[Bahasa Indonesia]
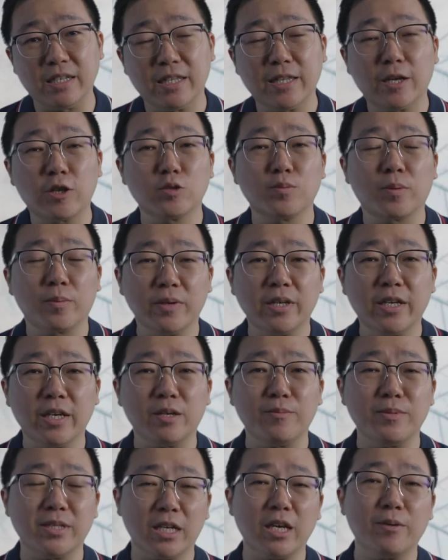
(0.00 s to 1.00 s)
Kita harus
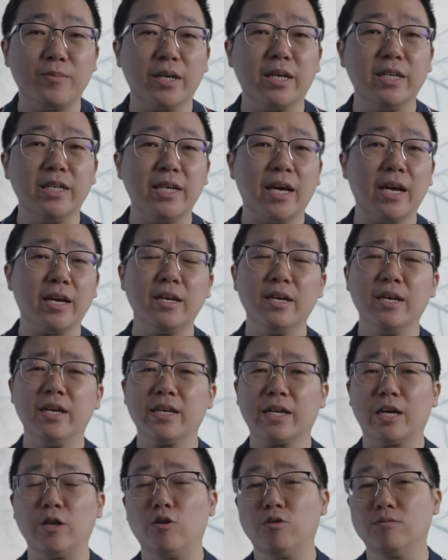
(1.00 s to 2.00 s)
berpikir misalnya begini ya,
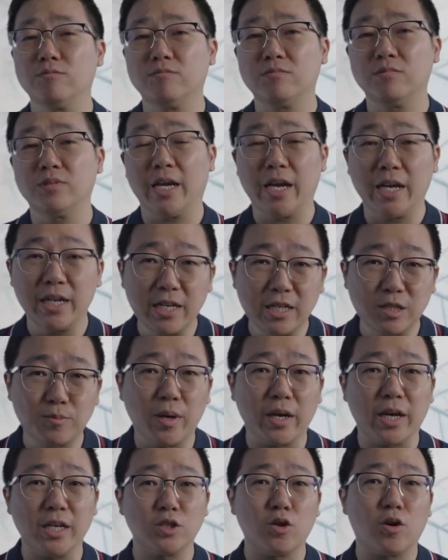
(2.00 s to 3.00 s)
kalau saya nih
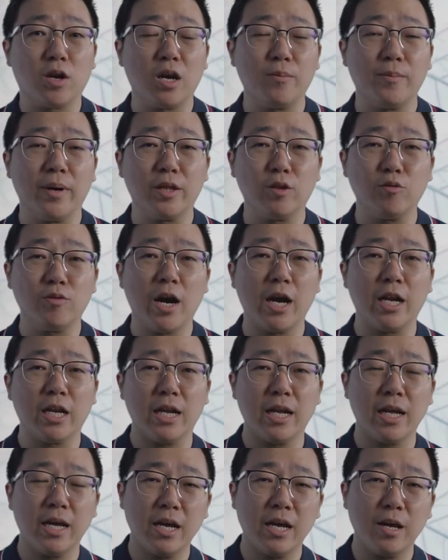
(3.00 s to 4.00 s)
sebagai seorang hamba Tuhan,
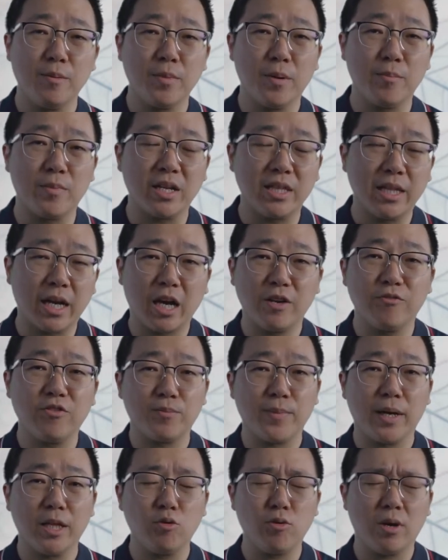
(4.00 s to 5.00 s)
memberitakan
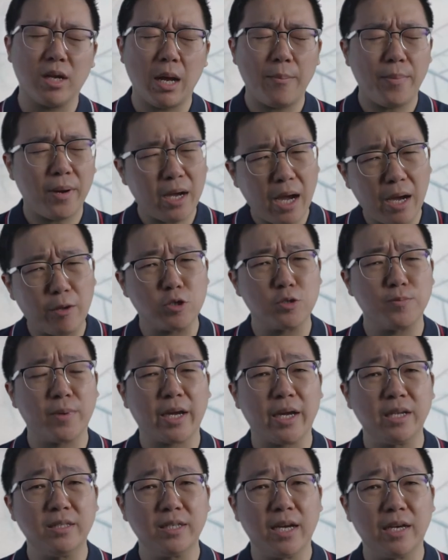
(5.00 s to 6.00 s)
firman Tuhan, apakah harus
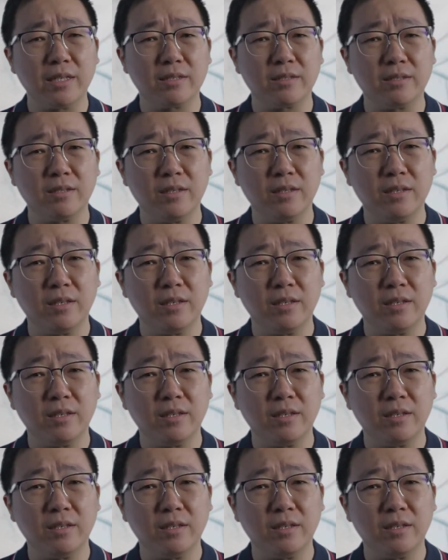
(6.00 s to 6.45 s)
pakai jas?